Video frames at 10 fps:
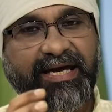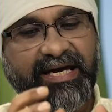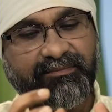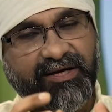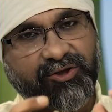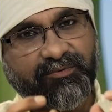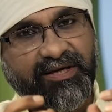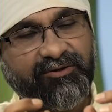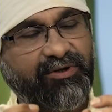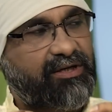এর মাধ্যমে
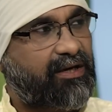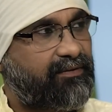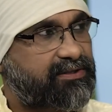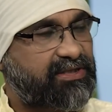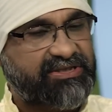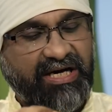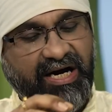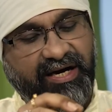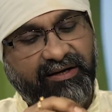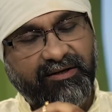কিন্তু ইনকাম আসছে
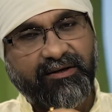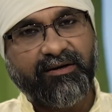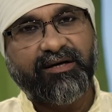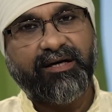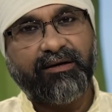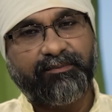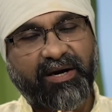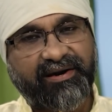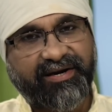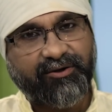যার
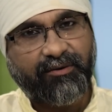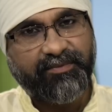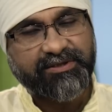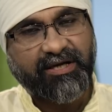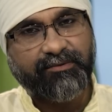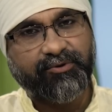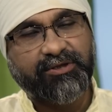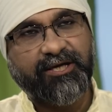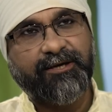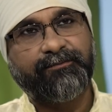প্ল্যানেটারি কম্বিনেশনের
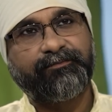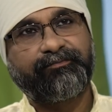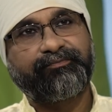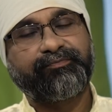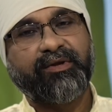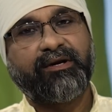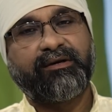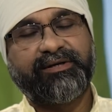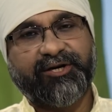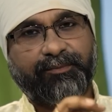মধ্যে
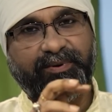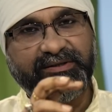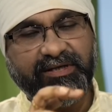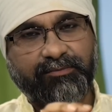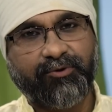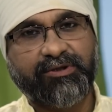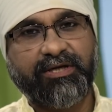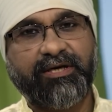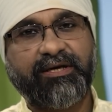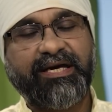ডেট অফ বার্থের
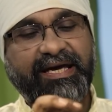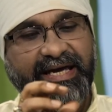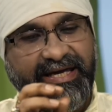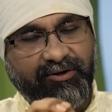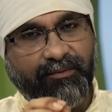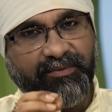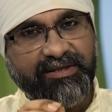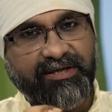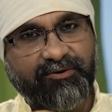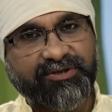মধ্যে এই
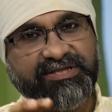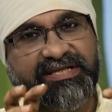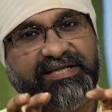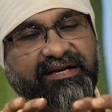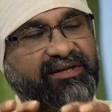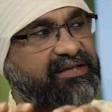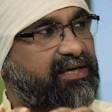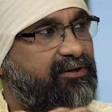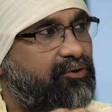কম্বিনেশন রয়েছে সে সেখান থেকে সাইন